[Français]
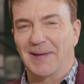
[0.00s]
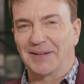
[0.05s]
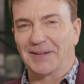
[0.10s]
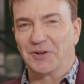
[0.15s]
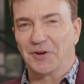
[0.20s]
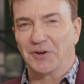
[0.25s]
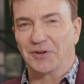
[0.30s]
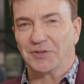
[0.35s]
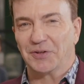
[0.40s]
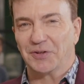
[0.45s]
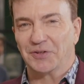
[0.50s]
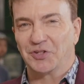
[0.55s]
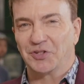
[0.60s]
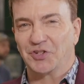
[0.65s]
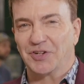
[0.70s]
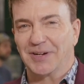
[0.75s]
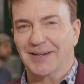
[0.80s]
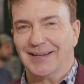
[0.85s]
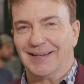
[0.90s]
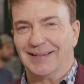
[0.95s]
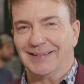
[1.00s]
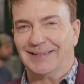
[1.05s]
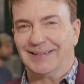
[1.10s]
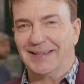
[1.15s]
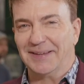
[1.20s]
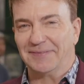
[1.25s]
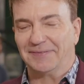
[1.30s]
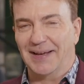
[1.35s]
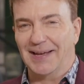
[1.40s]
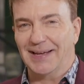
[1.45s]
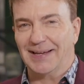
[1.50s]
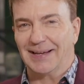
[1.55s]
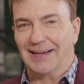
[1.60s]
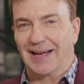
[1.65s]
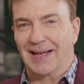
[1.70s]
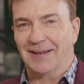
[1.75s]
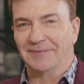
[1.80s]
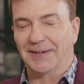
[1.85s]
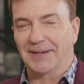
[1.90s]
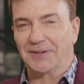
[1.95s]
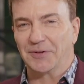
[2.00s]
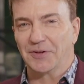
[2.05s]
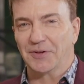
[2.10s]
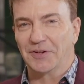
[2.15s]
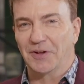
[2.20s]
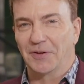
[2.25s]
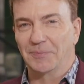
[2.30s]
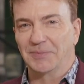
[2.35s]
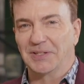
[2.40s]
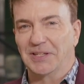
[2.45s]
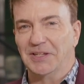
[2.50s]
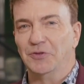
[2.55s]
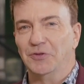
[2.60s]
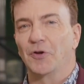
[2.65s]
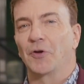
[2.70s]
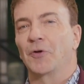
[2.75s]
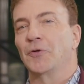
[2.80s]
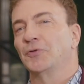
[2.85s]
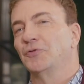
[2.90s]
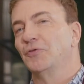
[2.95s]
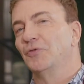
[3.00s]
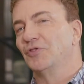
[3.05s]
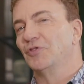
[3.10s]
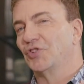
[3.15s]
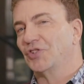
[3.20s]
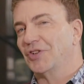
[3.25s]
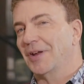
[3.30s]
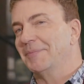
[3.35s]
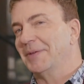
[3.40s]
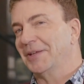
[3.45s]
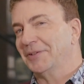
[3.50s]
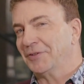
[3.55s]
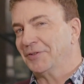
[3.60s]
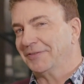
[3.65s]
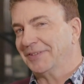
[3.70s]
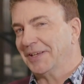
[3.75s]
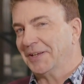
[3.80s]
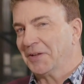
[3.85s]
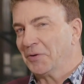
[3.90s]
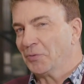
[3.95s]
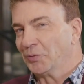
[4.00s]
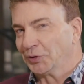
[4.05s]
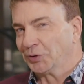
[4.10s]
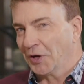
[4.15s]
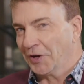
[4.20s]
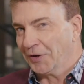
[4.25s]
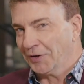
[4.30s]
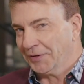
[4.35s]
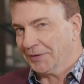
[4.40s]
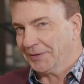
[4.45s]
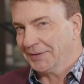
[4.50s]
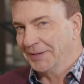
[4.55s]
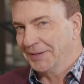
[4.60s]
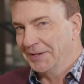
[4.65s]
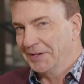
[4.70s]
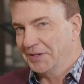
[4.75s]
Magog, chez Des Verts, avec un homme qui ne recule jamais devant les hauteurs.